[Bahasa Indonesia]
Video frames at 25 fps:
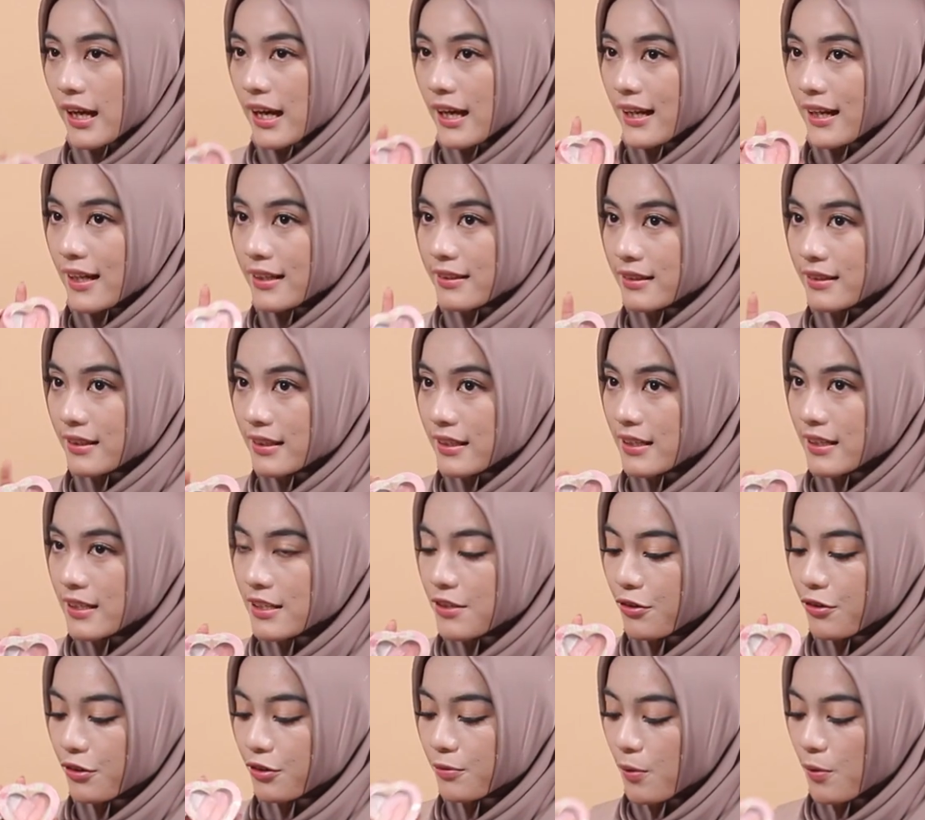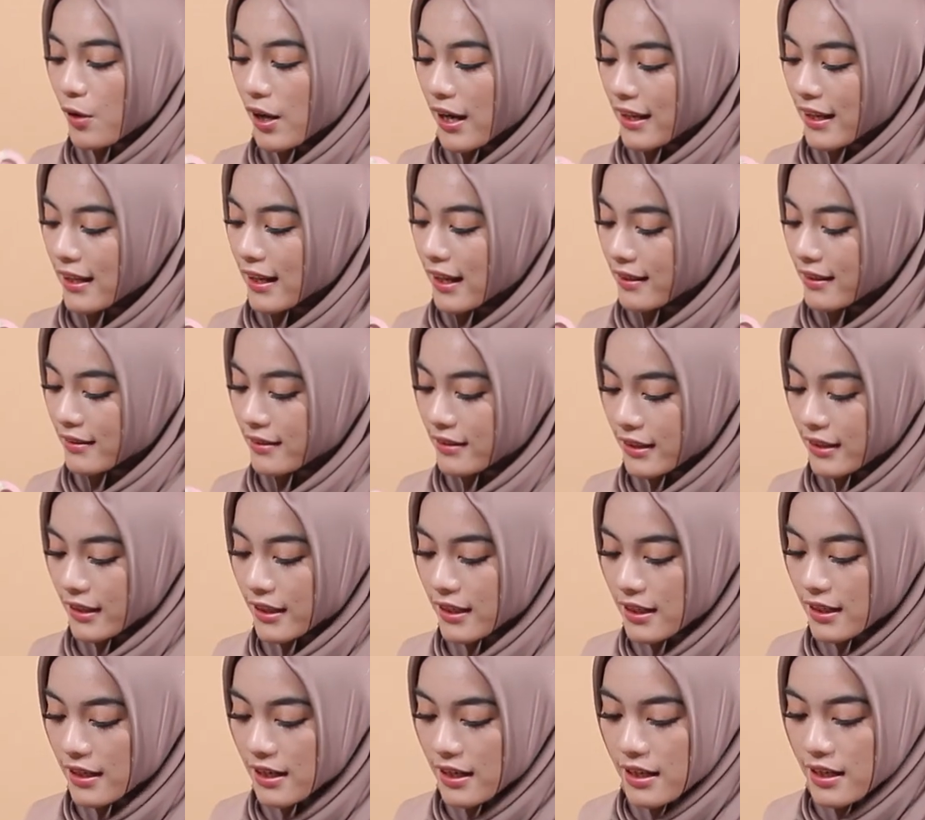highlighter, ini untuk
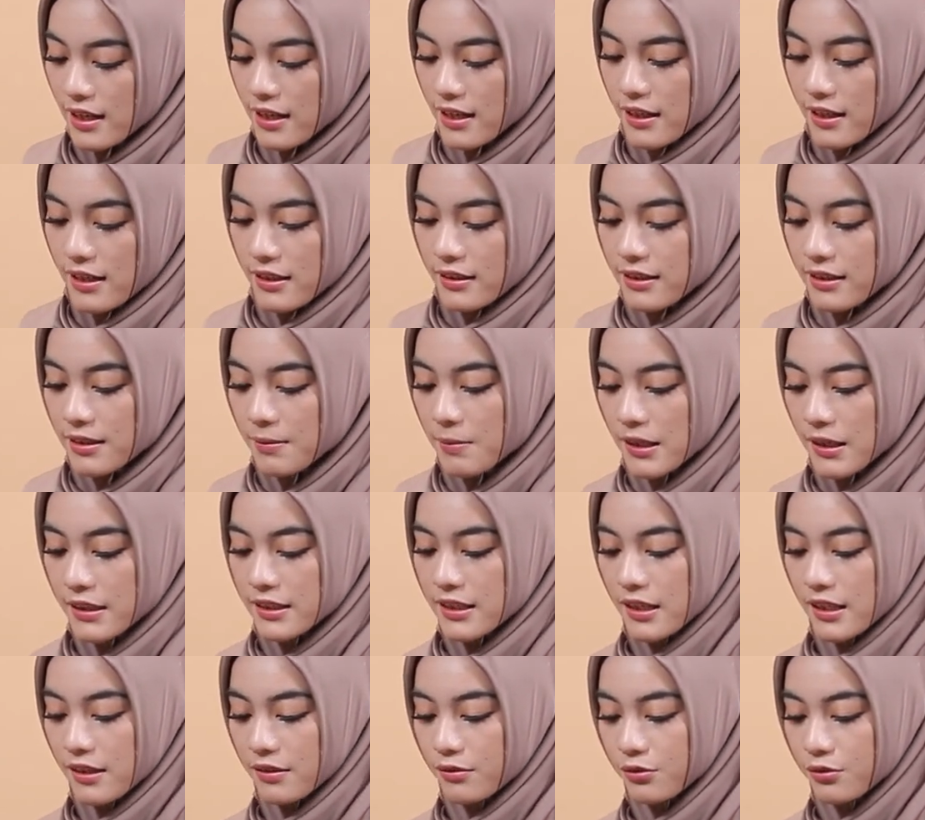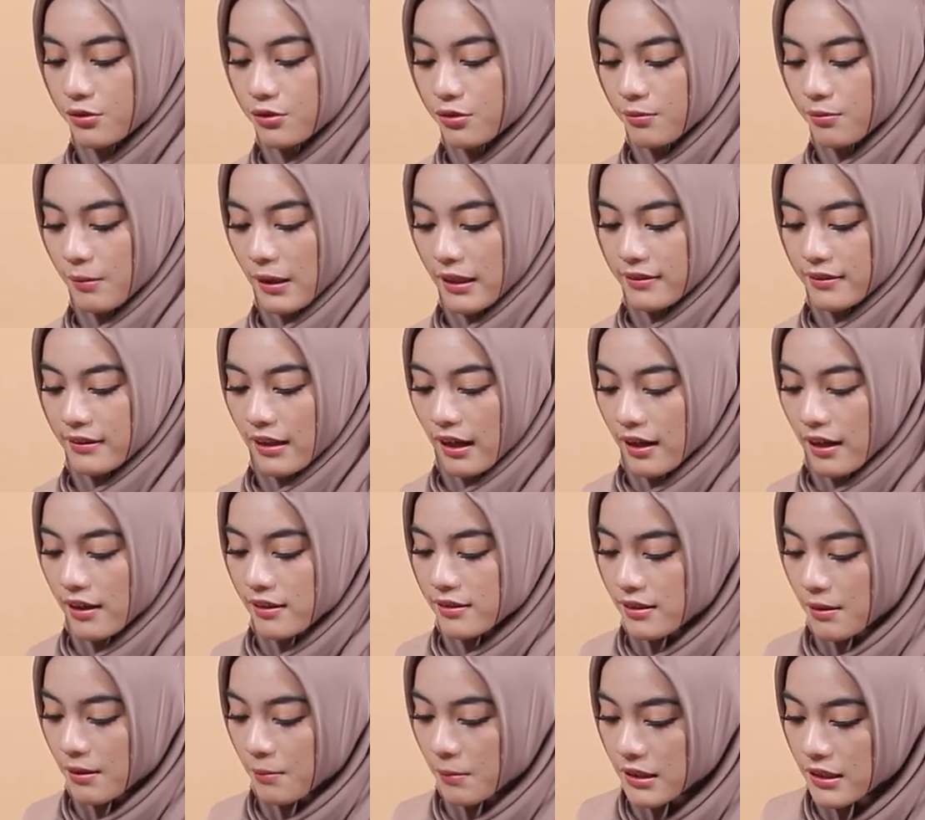highlighter di bagian ujung mata
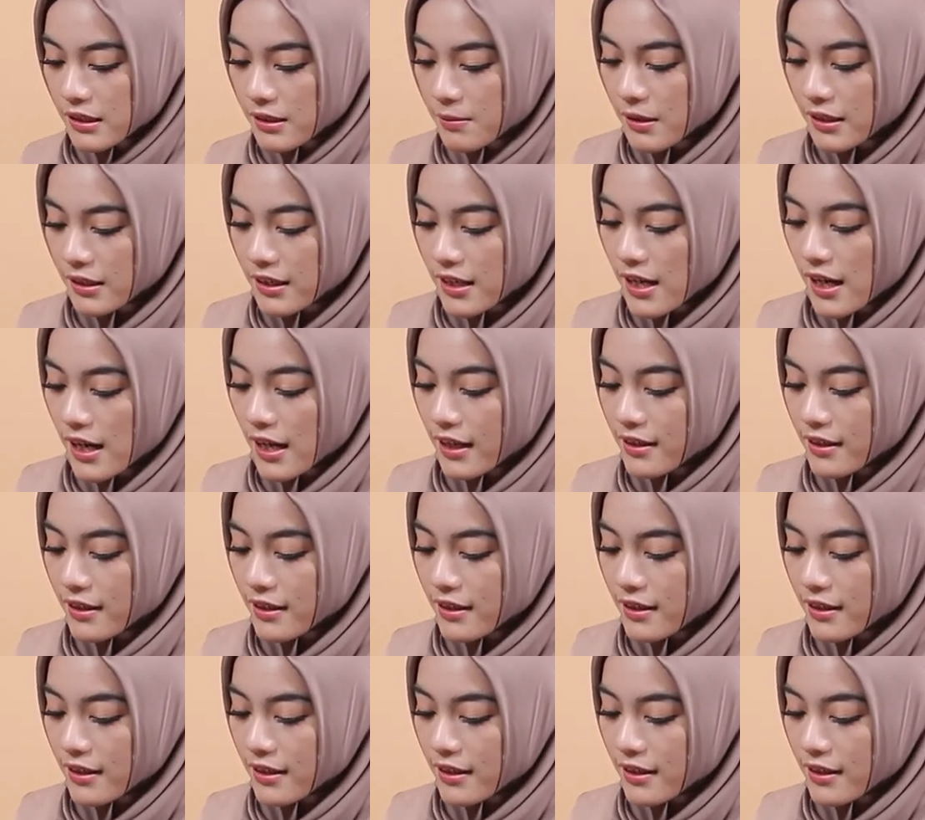sama di bagian